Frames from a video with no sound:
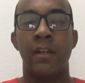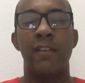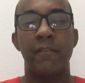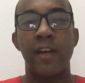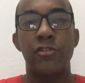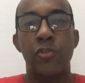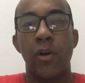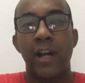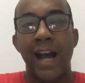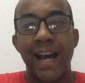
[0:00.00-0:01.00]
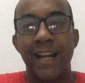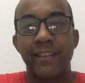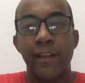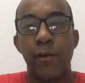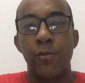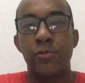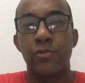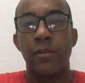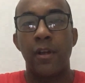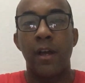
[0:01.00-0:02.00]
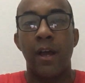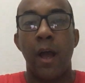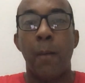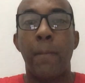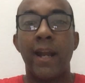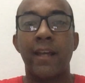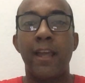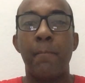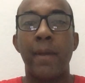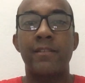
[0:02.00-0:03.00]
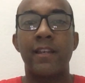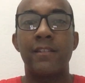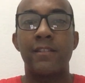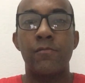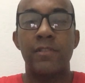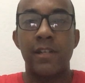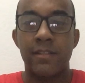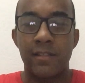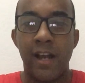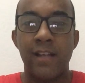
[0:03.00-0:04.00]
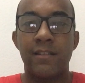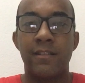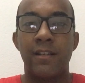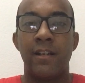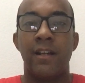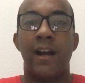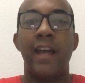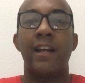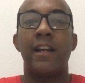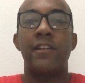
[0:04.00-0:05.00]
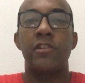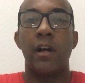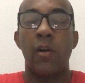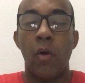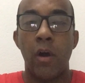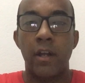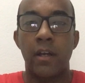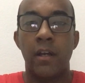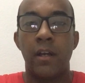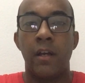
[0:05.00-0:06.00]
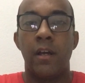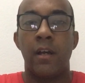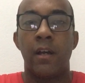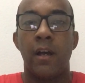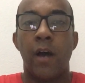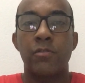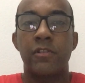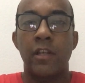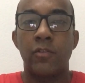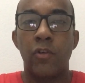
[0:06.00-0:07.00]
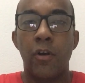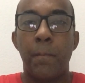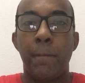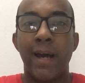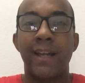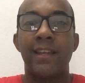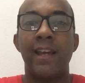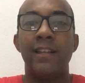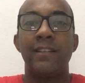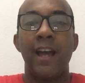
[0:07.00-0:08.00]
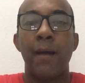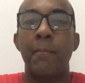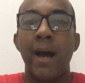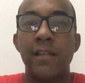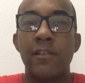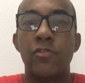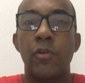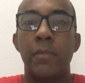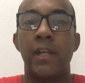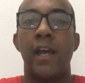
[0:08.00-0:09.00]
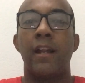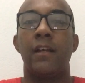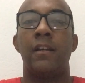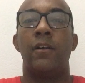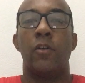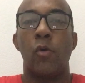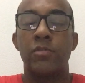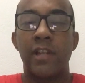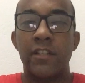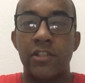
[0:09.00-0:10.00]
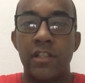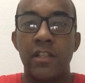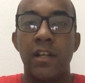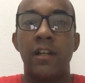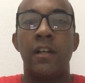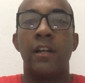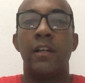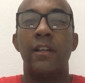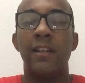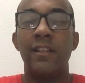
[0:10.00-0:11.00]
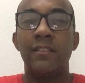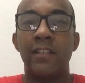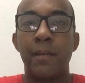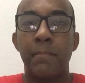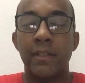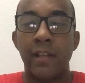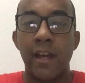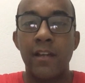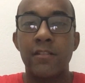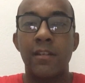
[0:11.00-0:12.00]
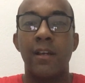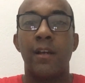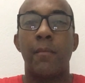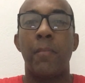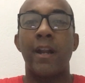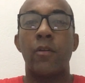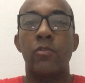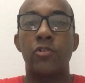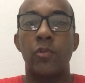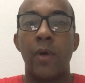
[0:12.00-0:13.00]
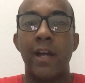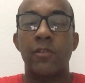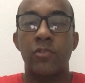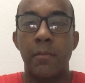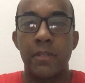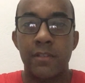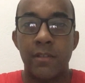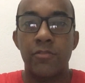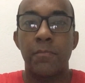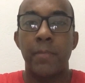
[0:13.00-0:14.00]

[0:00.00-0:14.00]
Em vez de orar a Deus para que a perseguição cessasse, a igreja ora ao Senhor para que ele derramasse sobre ela ousadia, intrepidez para continuar a sua missão de